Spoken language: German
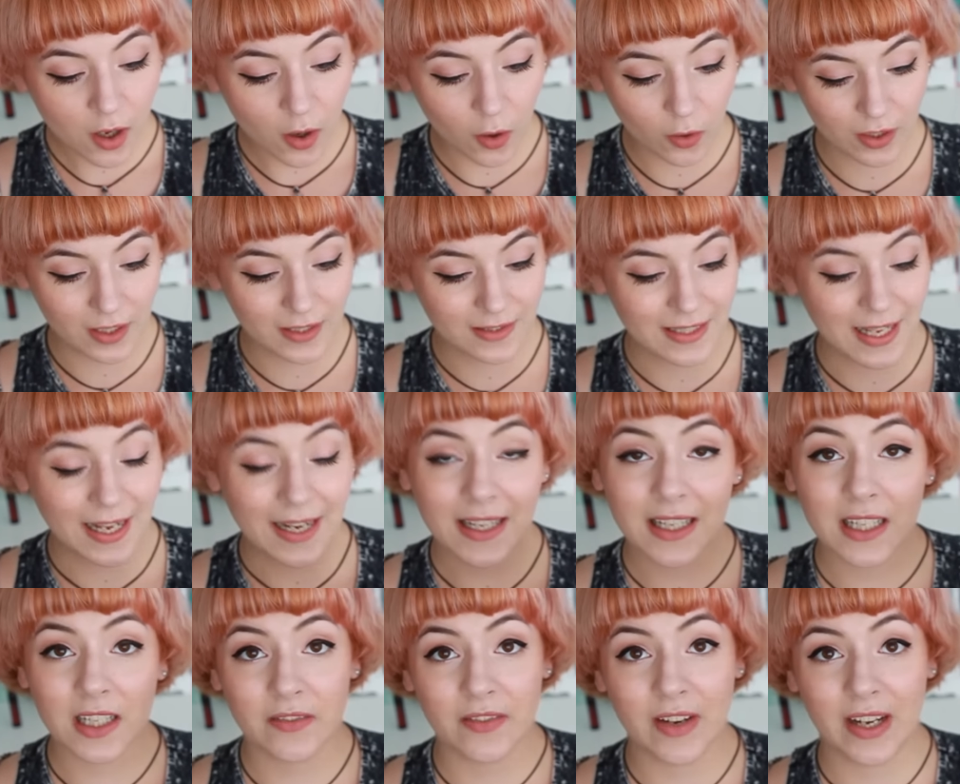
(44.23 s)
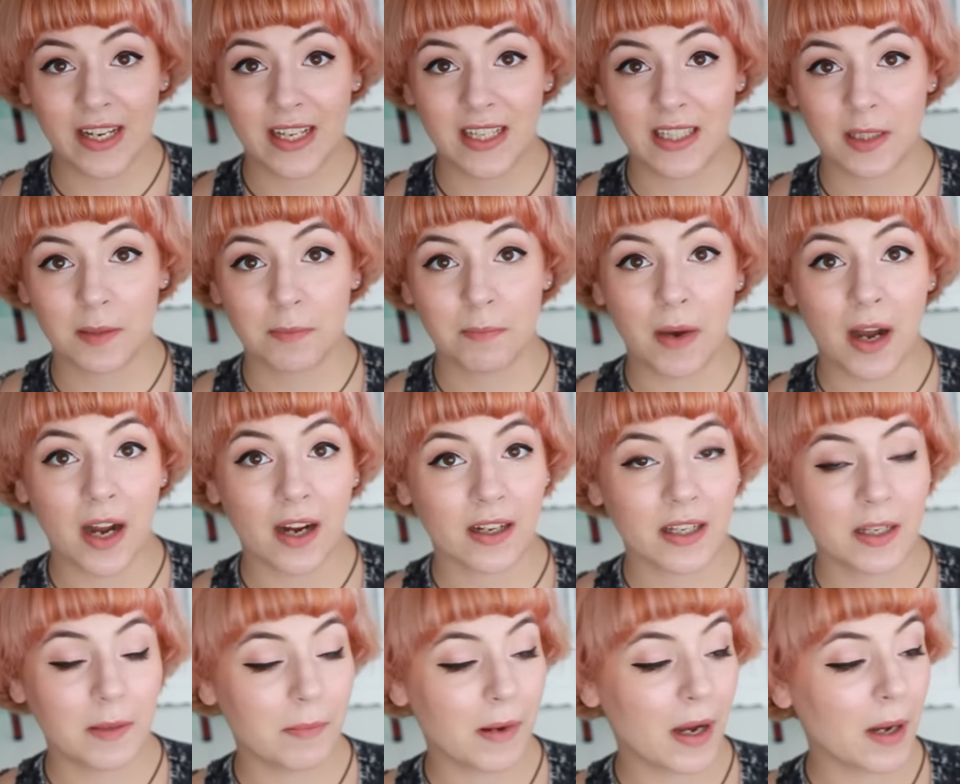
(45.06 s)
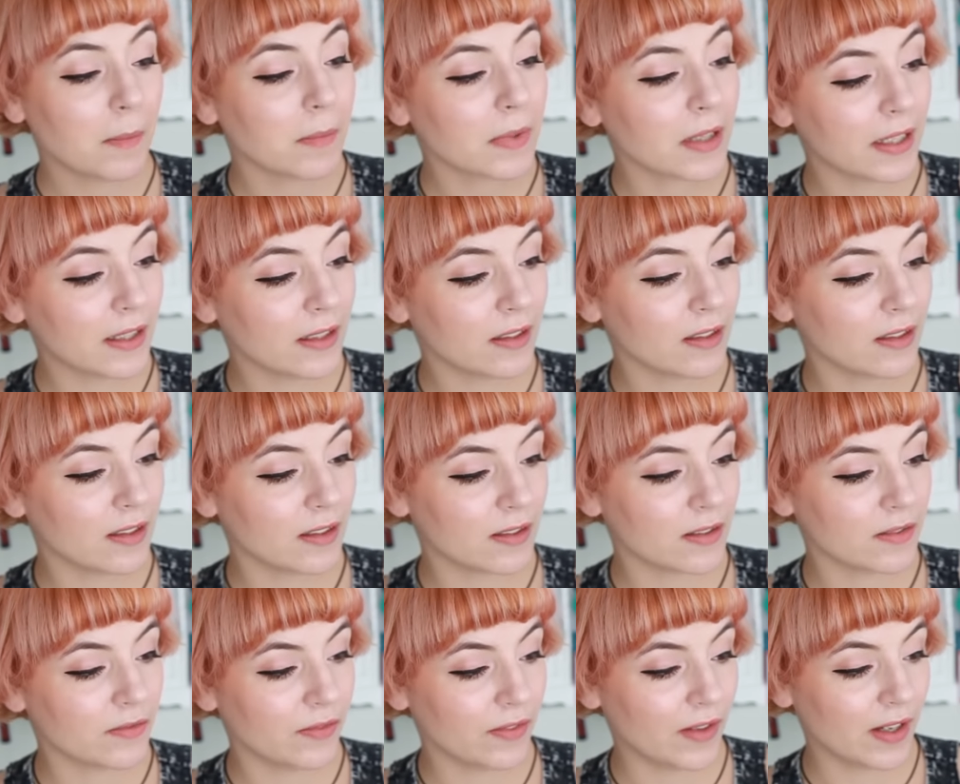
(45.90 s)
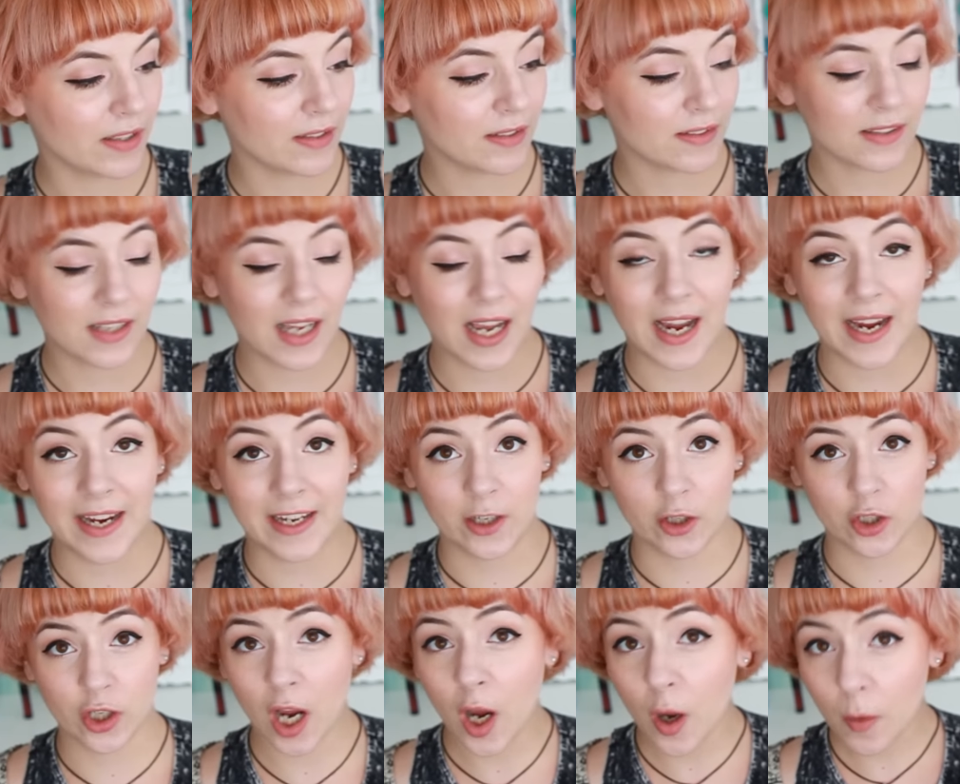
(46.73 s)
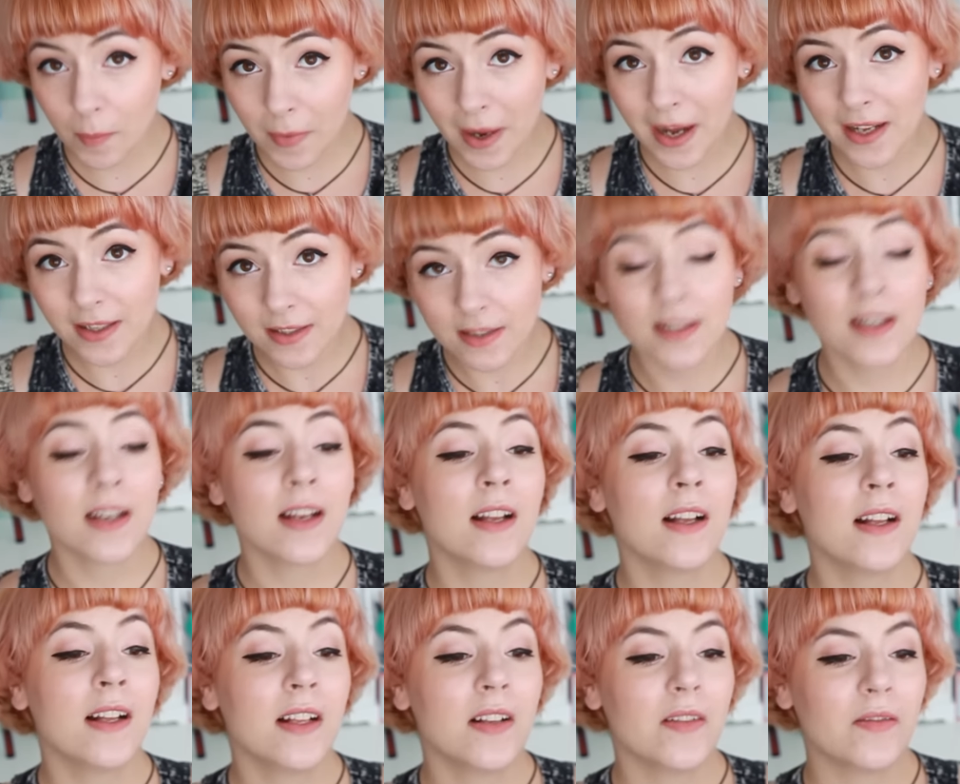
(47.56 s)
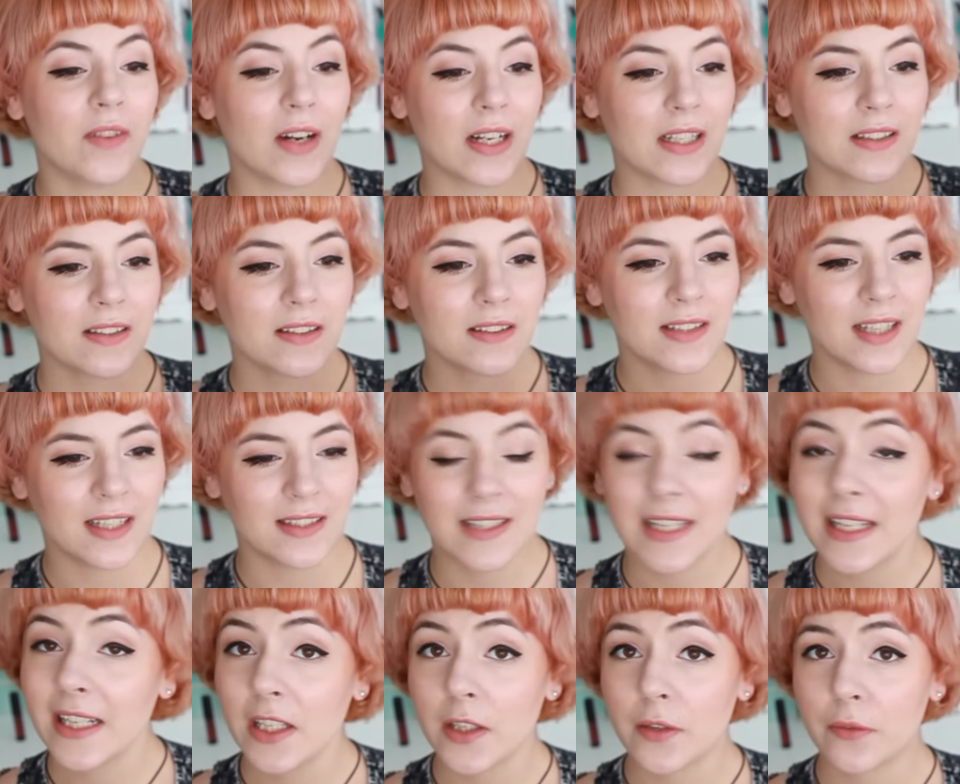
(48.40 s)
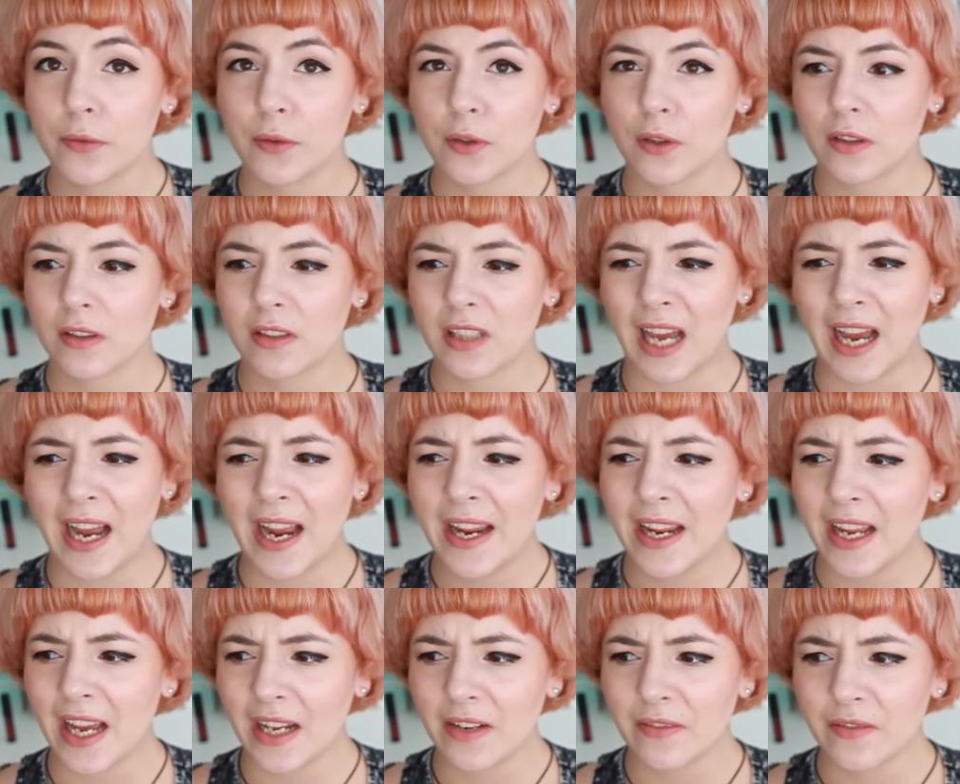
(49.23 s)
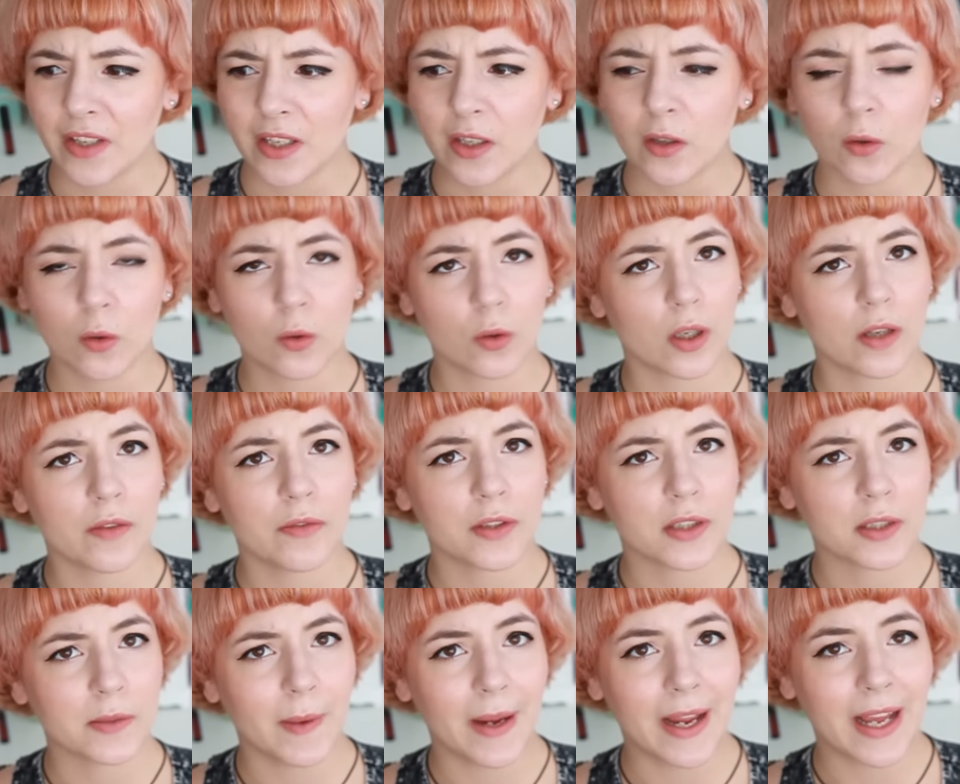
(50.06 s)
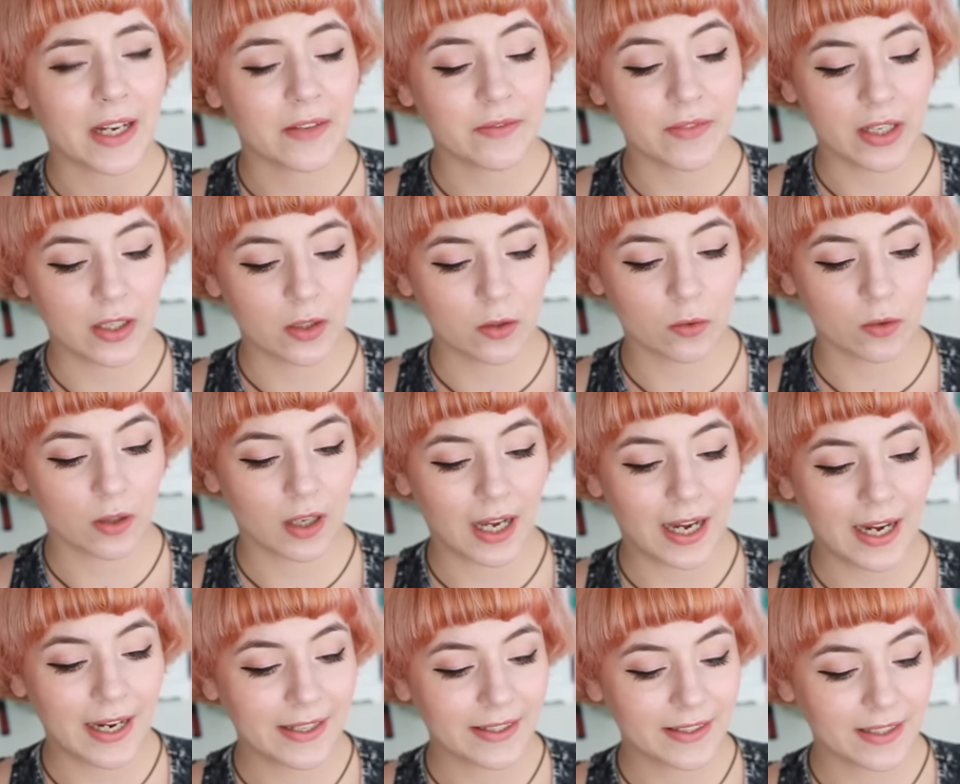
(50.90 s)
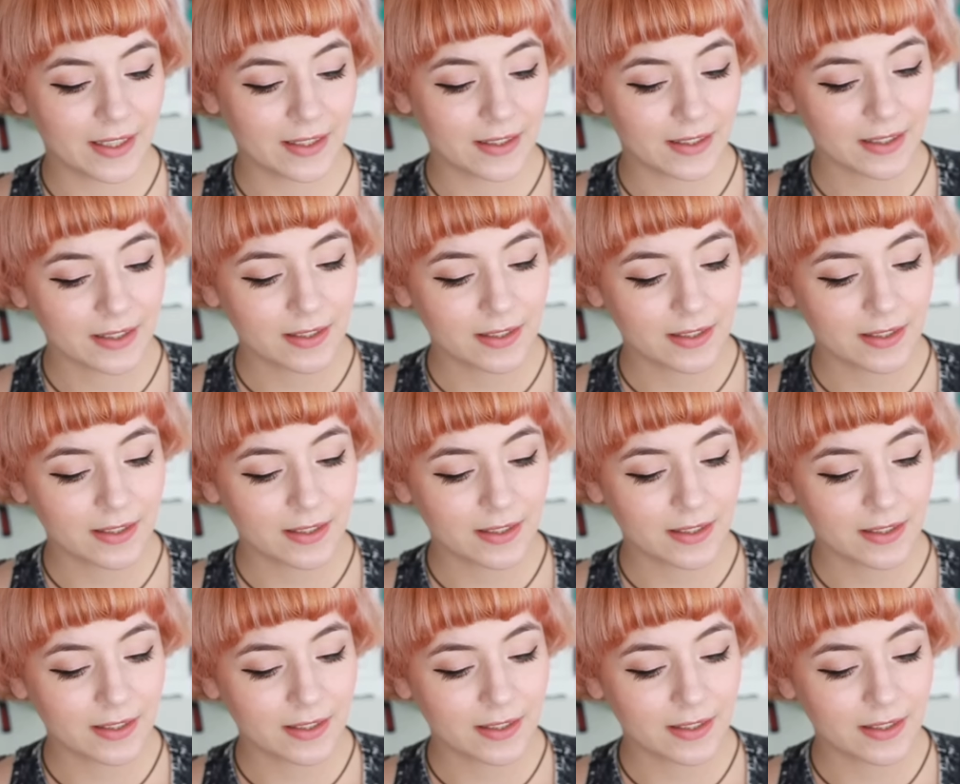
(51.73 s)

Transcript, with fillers: Und das andere war der Sparkly Pumpkin, das war ein Schaumbad was tatsächlich für drei Anwendungen oder für zwei Anwendungen gereicht hat.